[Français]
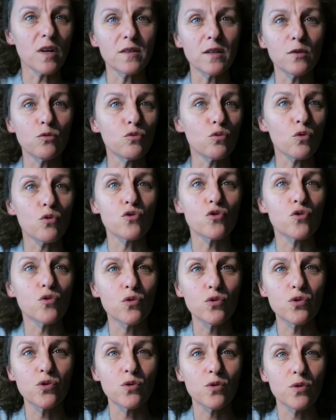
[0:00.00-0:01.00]
un tas d'autres
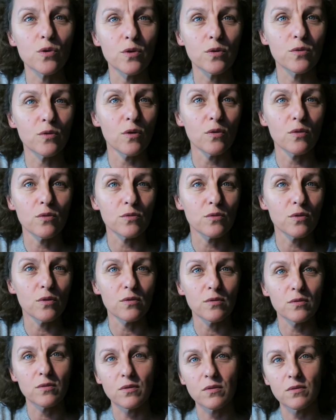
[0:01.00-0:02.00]
choses dans,
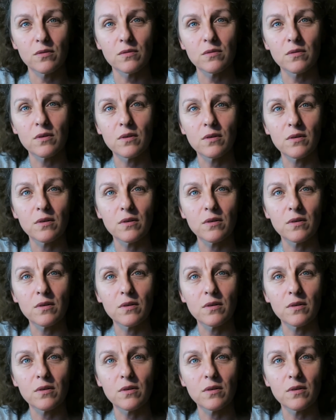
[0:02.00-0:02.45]
dans,